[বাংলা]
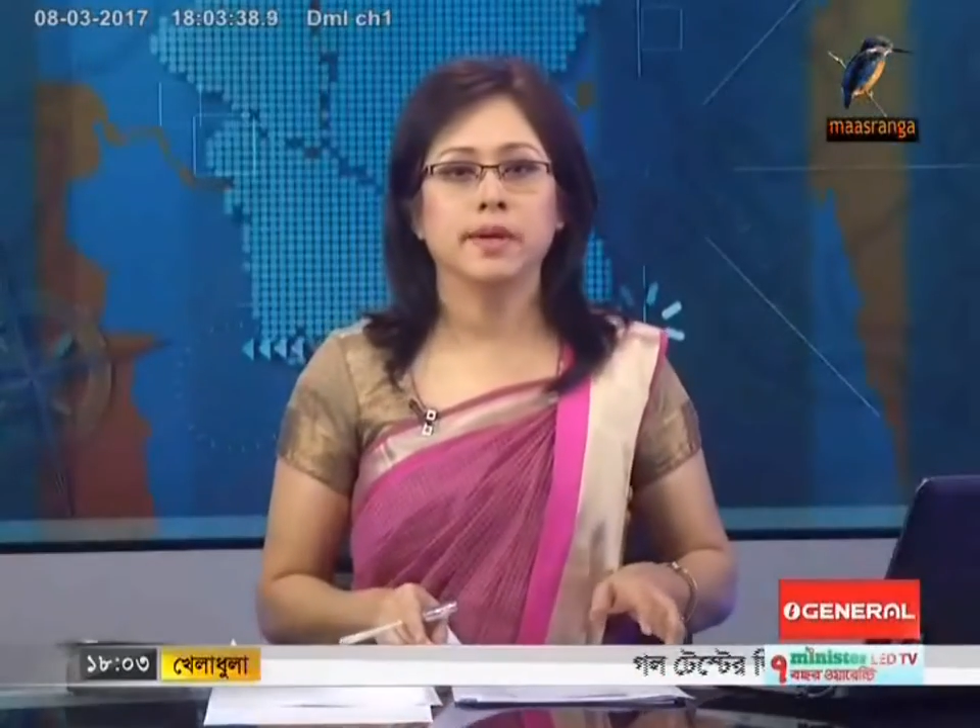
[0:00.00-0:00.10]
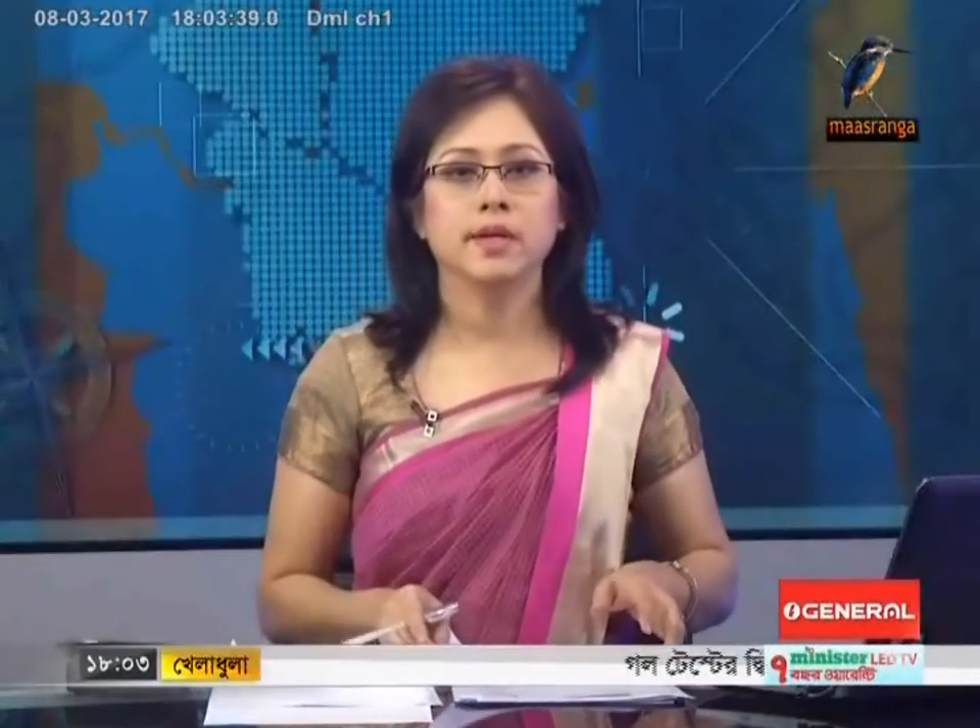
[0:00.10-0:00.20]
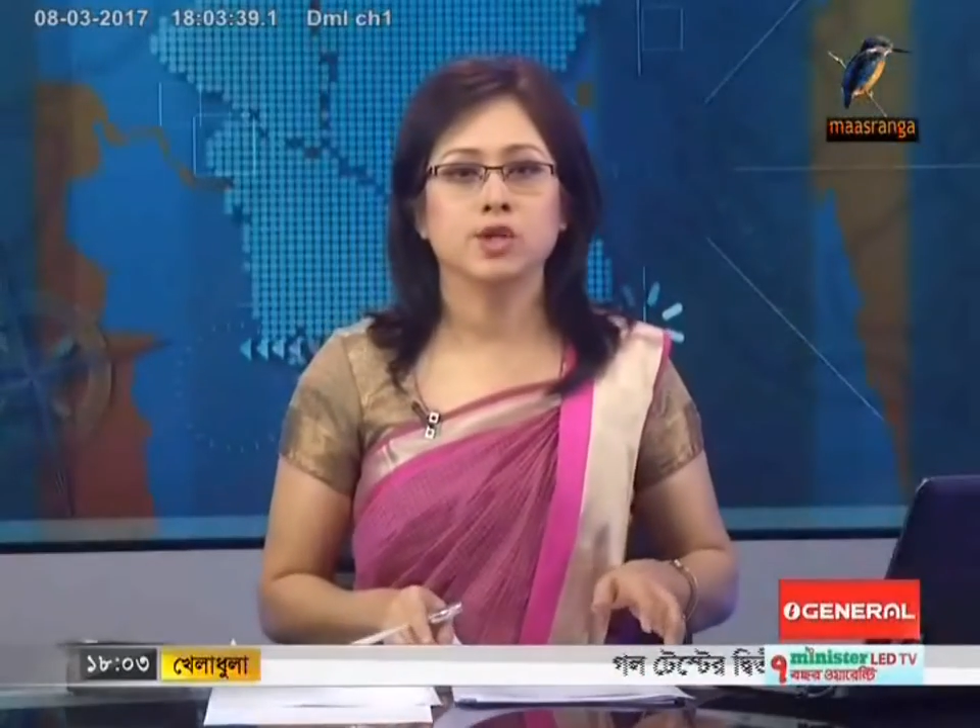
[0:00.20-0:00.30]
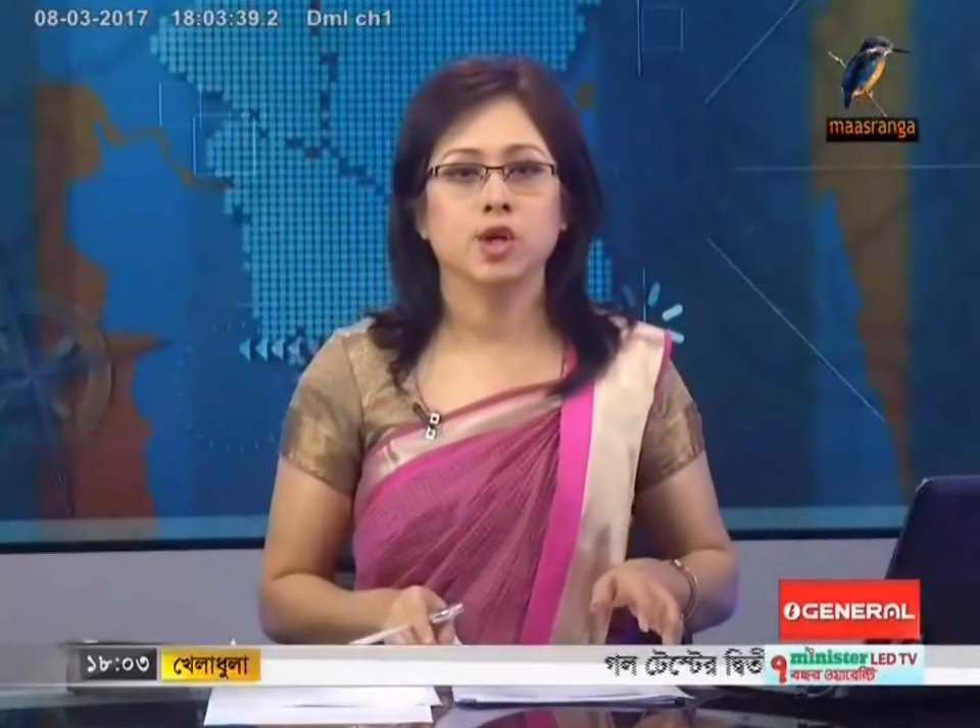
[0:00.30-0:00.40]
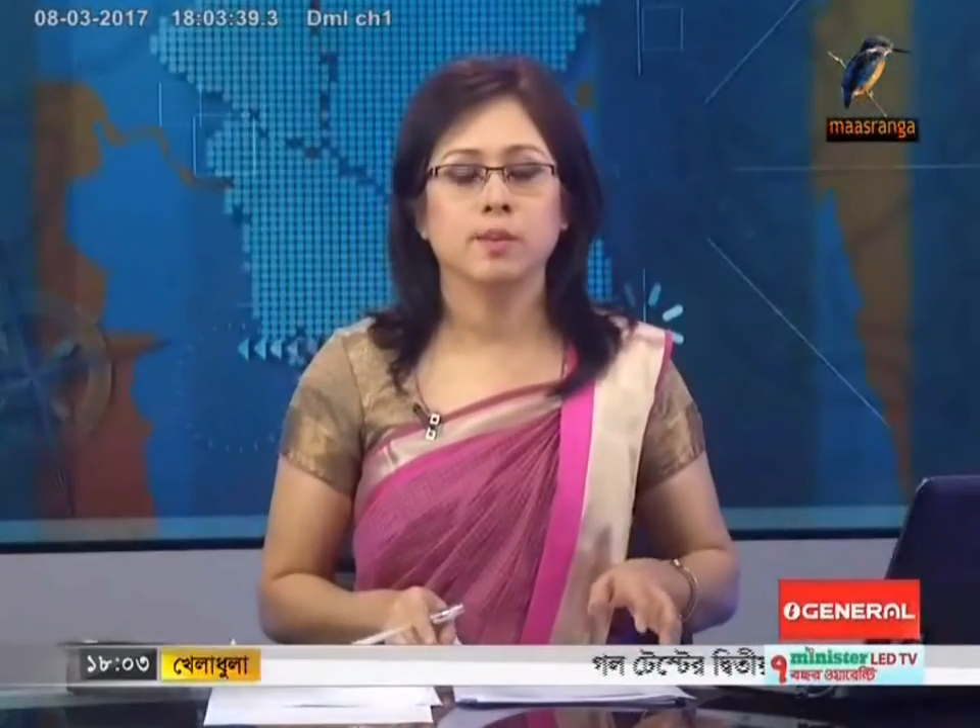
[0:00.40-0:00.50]

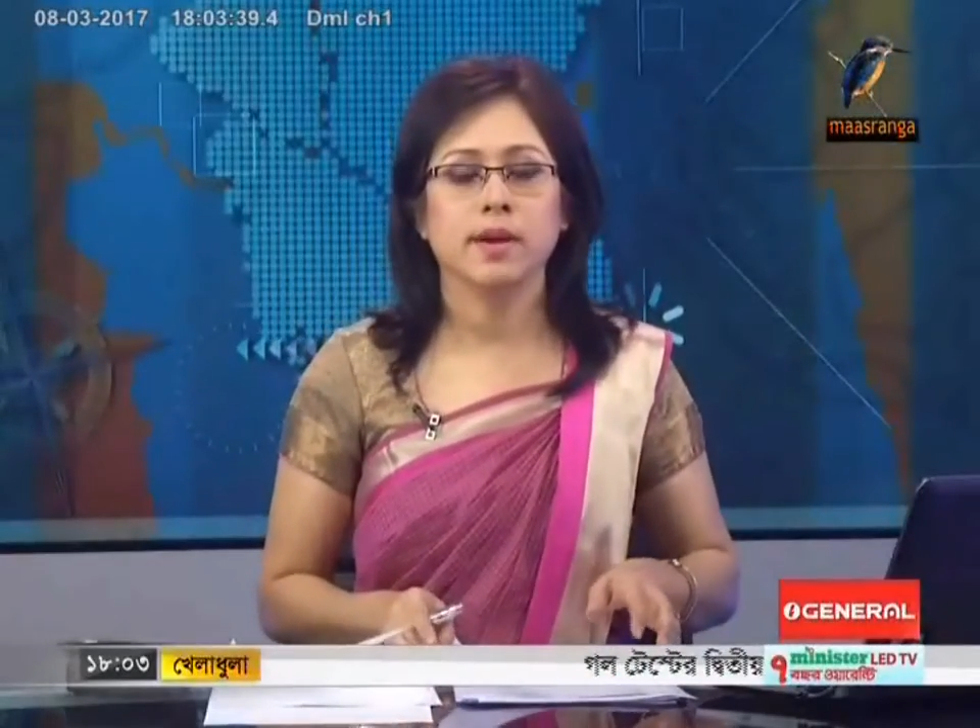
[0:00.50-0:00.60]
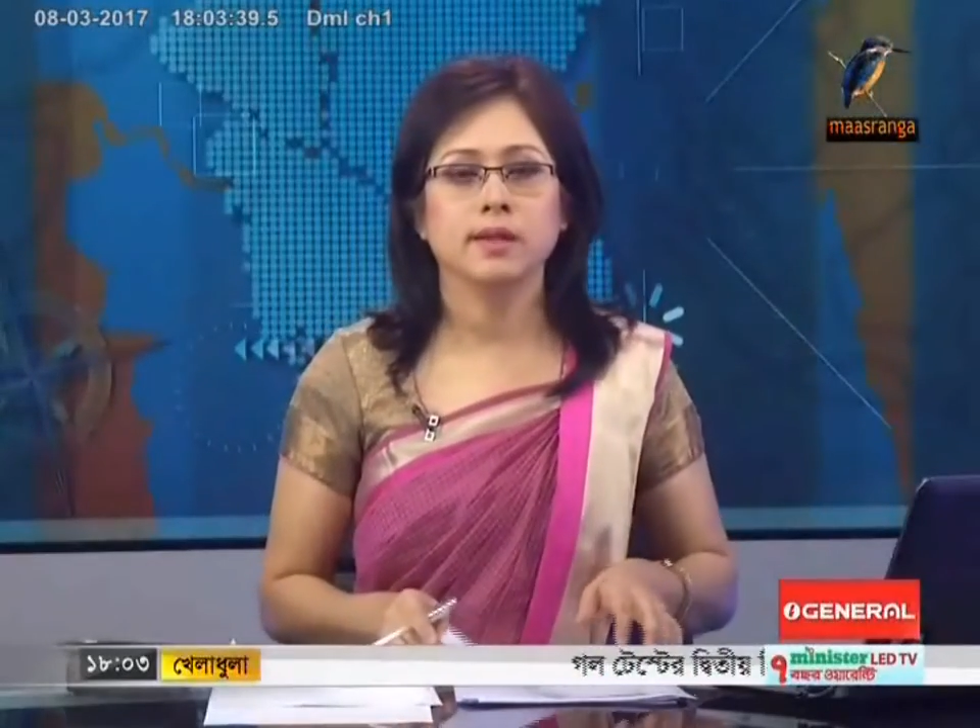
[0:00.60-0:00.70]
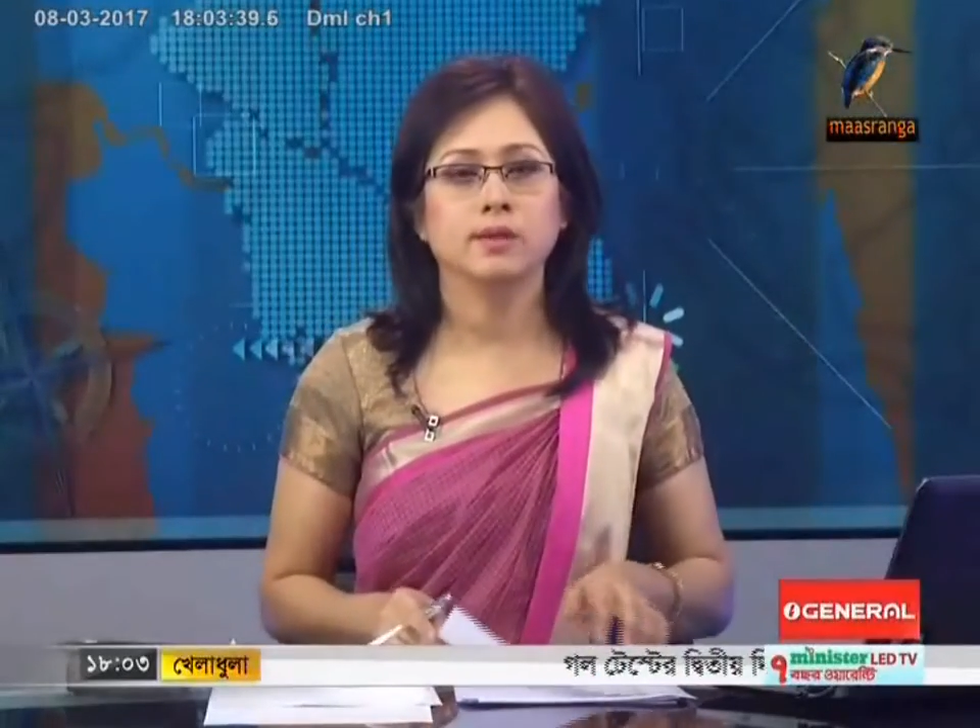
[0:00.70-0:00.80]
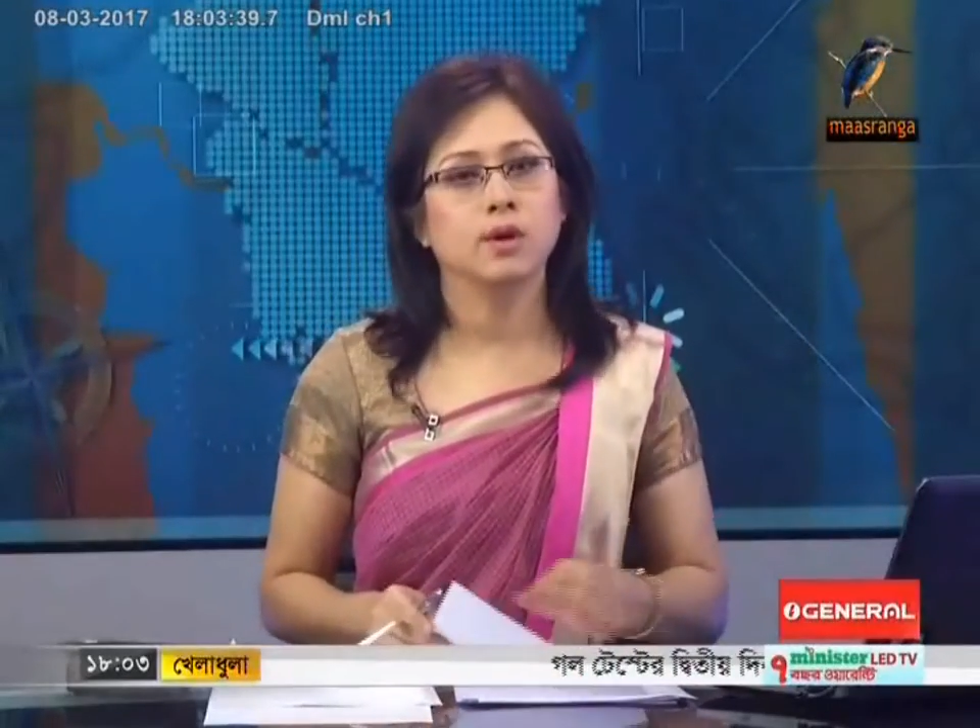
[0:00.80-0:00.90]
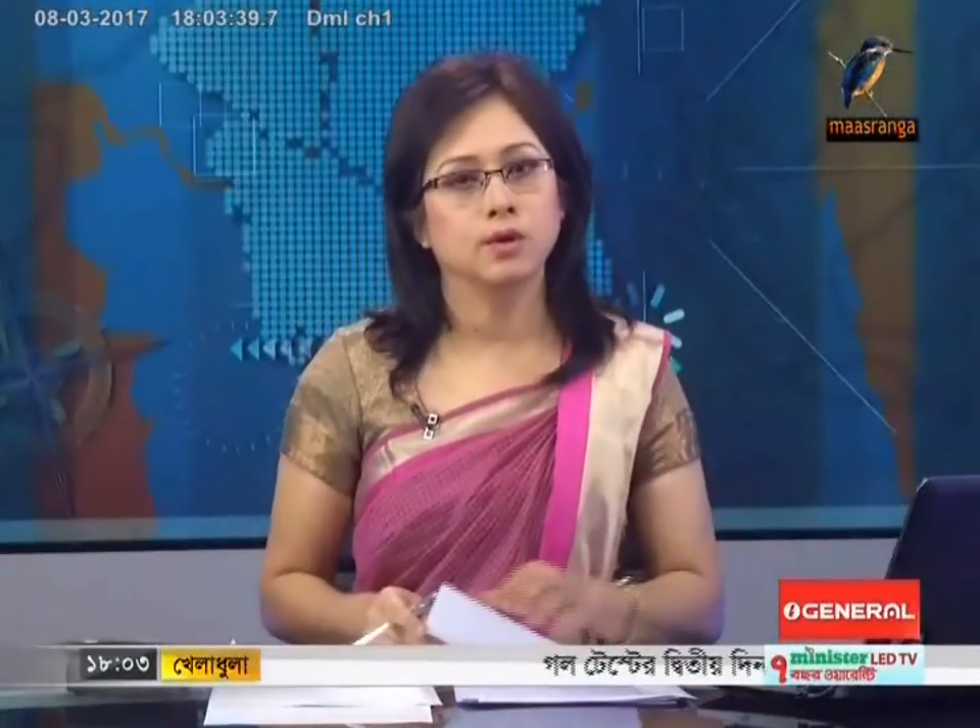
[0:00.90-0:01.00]
বিভাগের সংবাদ